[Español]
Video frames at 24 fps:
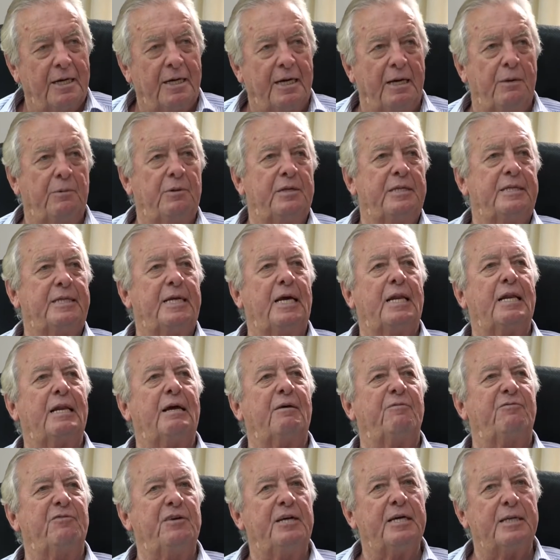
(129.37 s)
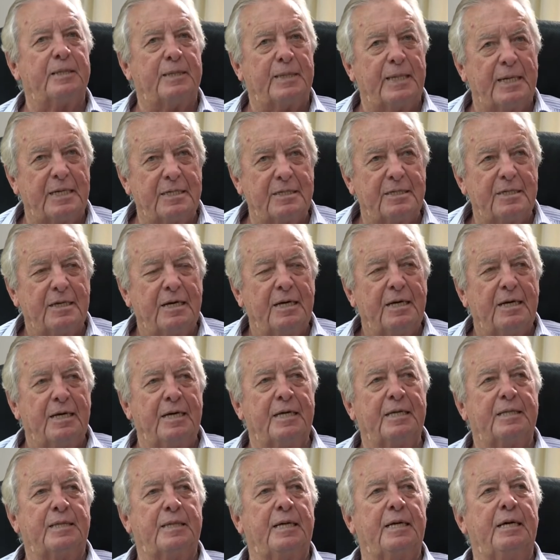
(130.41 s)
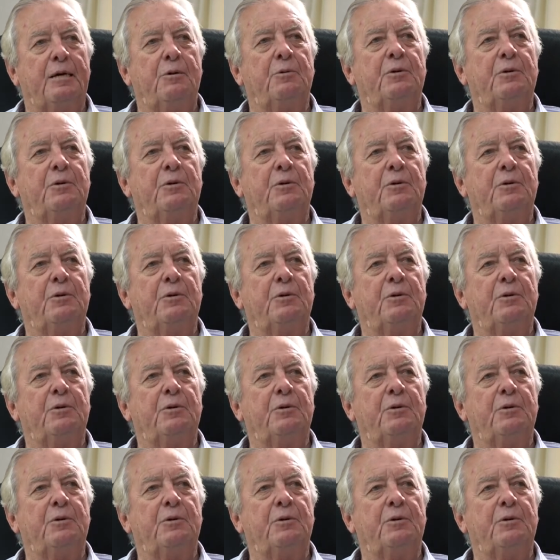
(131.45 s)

evitar las fiestas, este,